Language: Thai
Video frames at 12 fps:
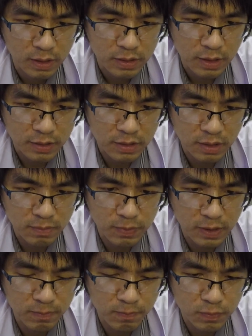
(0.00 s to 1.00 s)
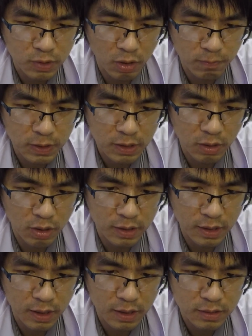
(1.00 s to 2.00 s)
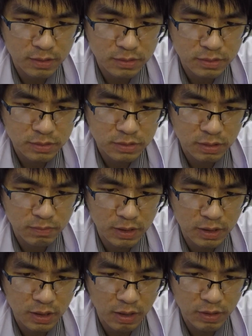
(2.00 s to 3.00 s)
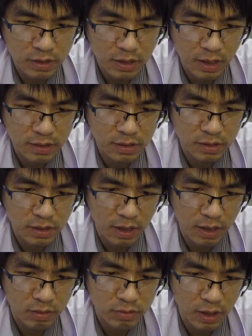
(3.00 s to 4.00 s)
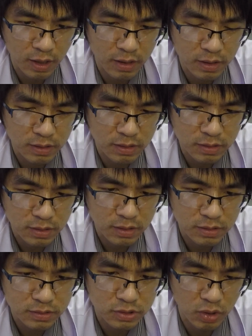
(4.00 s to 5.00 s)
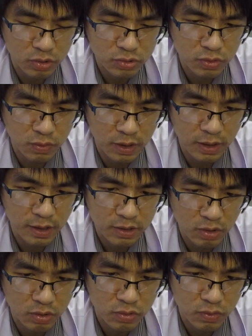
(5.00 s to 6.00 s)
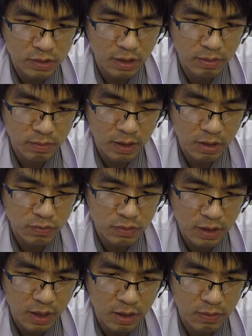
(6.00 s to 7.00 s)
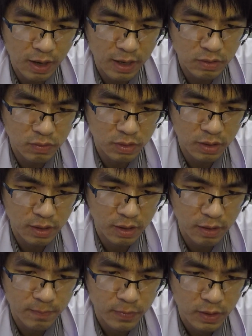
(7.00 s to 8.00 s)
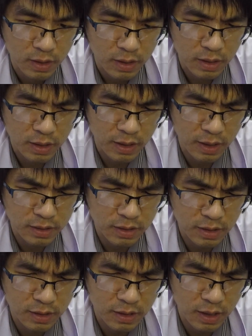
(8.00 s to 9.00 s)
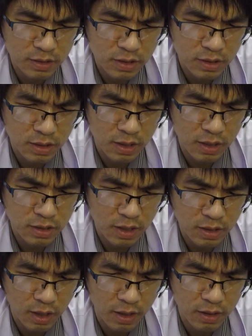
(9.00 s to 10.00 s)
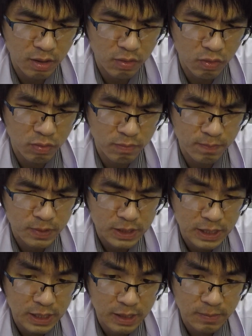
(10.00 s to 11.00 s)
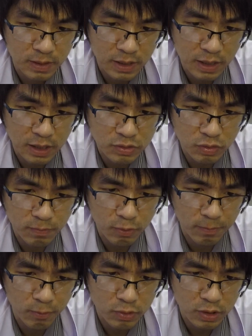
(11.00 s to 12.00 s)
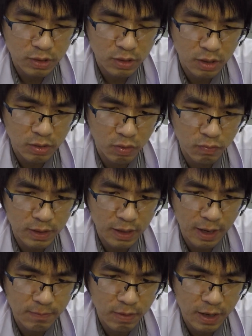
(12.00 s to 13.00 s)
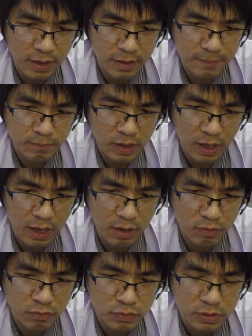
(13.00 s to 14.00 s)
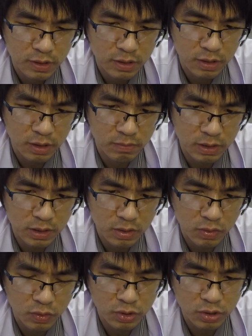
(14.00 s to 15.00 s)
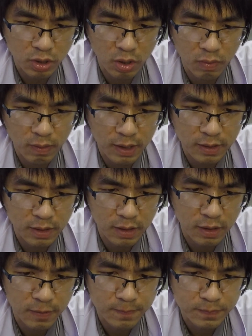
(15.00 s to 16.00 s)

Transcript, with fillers: จากสถิติ2ปีก่อนนะฮะซึ่งมีชาวต่างชาติเดินทางเข้าไทยตั้ง 2 ตัวนะเลข 2 ตัว 39.9 ล้านคนเลยนะ ในขณะที่ราชอาณาจักรไทยยังคงมีการตรวจพบผู้ติดเชื้อโควิดรายใหม่ ราว10,000 คนต่อวันนะฮะ